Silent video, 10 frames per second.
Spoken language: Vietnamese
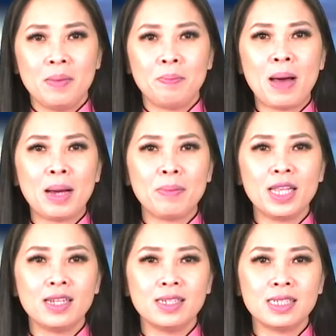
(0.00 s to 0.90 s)
Ban Bí
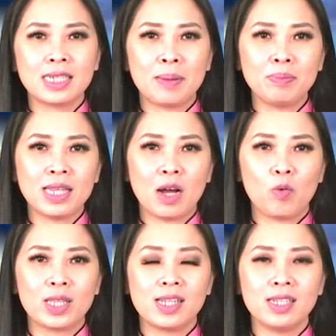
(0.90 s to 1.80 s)
thư cấm tặng
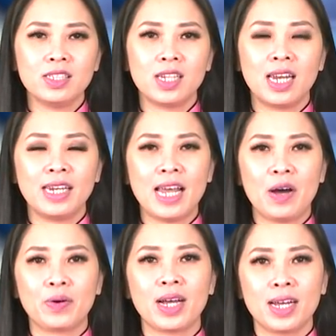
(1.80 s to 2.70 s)
quà Tết cho lãnh
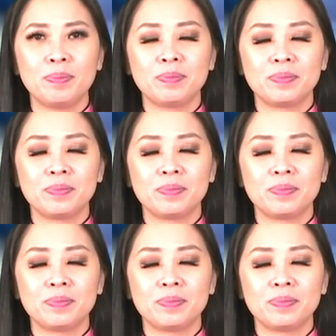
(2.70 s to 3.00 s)
đạo các cấp.